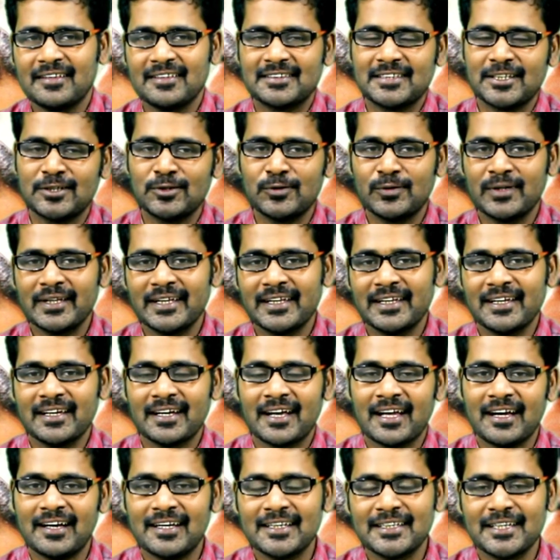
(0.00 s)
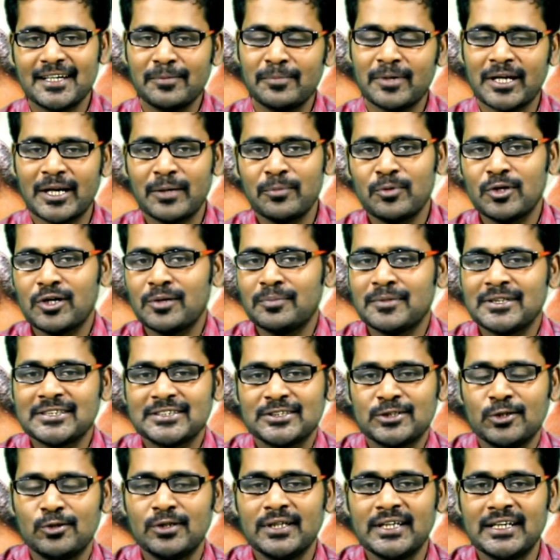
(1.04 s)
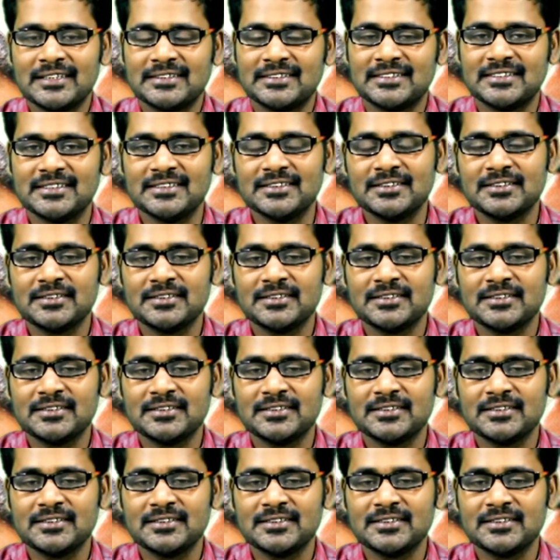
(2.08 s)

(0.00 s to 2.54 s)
தன்னுடைய காதலை மறைமுகமாக சொல்லியாச்சு